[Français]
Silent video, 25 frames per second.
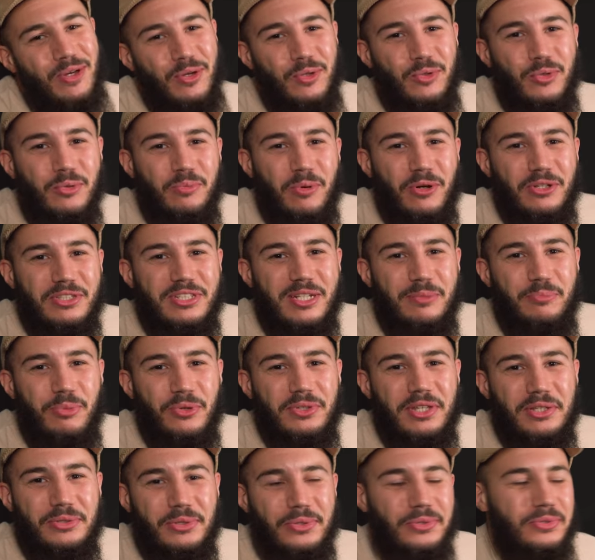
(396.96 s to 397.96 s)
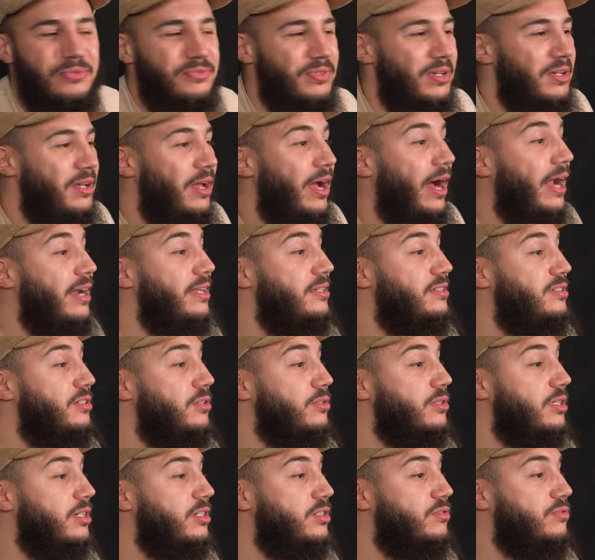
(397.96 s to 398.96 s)
Nous prend-il pour des truffes Allez-y,
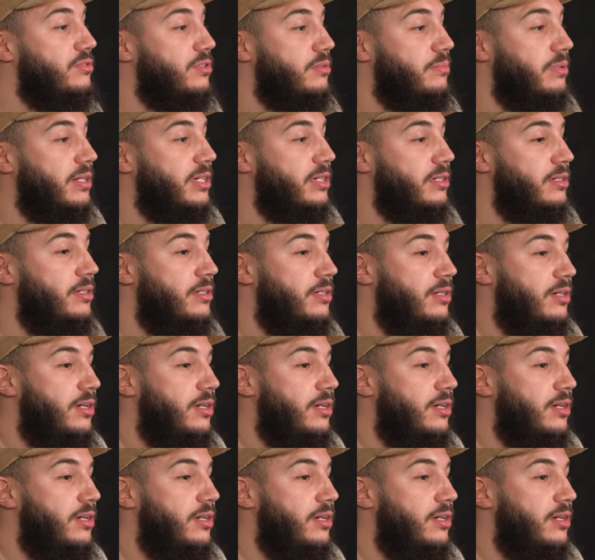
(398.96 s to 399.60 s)
entrez, je vous en prie.